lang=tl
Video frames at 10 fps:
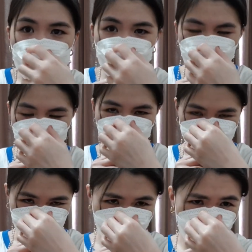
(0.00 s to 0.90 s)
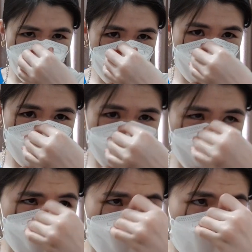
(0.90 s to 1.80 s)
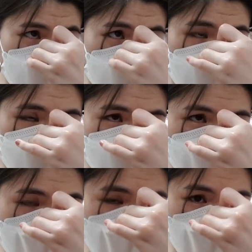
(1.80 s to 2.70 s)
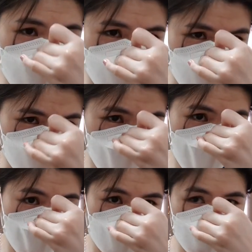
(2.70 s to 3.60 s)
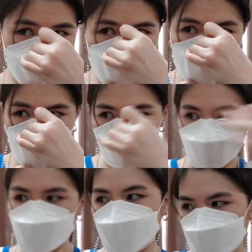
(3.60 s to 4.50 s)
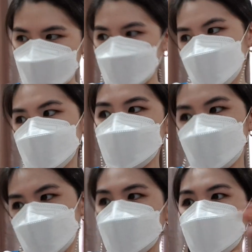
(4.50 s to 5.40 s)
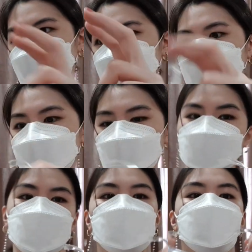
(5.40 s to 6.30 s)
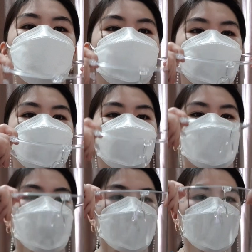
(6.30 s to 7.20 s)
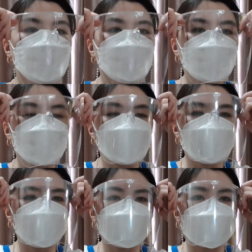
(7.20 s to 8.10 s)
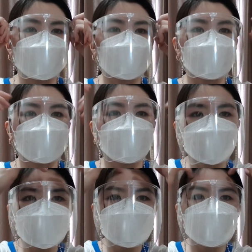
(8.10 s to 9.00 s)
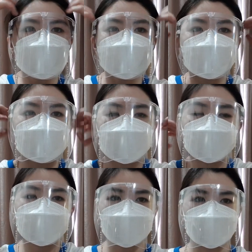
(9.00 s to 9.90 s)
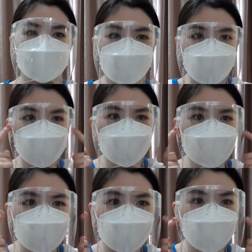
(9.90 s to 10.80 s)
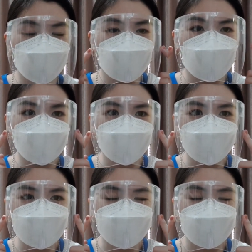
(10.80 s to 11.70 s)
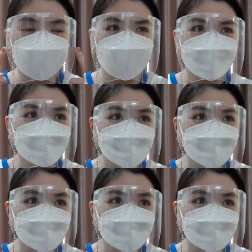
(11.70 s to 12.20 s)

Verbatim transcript: eh lang. Ito lang naman kasi, sobrang lapit lang naman yung pupuntahan namin. Hindi naman siya malayo. It's just super lapit lang. Kaya, ayun. Ito pala binili ko kahapon sa may,